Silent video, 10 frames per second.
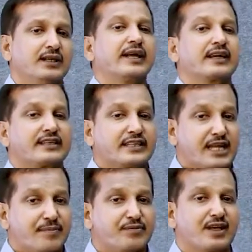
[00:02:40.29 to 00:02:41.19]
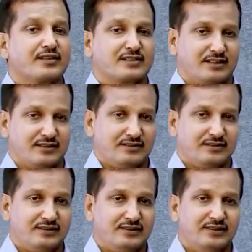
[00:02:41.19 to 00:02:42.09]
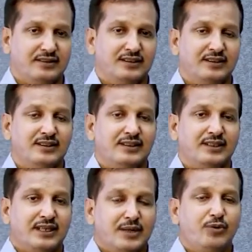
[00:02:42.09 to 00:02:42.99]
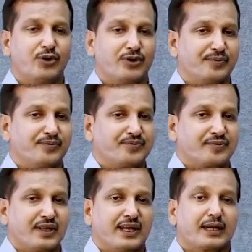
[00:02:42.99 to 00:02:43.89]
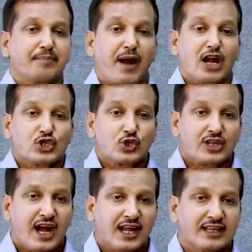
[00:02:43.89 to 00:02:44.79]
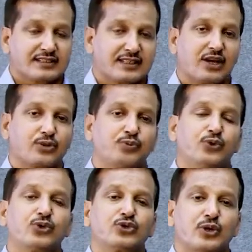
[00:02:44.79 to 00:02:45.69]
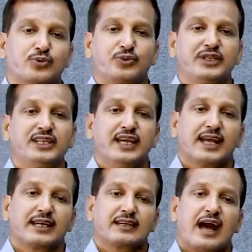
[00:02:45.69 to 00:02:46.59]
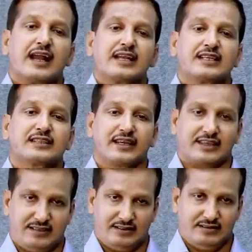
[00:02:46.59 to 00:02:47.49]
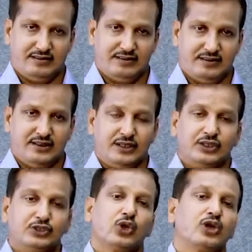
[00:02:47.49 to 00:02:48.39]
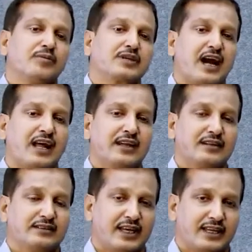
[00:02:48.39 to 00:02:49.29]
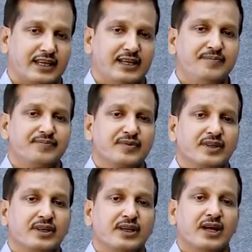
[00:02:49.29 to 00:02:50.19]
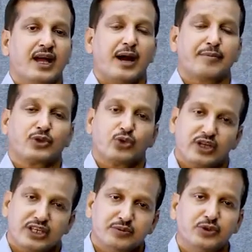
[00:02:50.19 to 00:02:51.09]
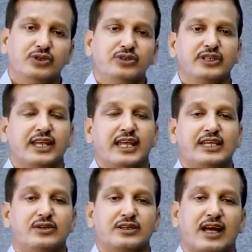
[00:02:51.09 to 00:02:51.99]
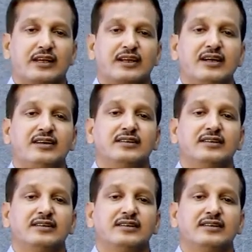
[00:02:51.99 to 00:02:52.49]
একটা ডেপথ আছে এবং একটা পার্শ্ব ঢাল আছে কারণ পুকুর সবসময়ই একটা ঢালে থাকে যখন আমরা ঢাল থাকে আমরা ধরে নিব এই ঢালটা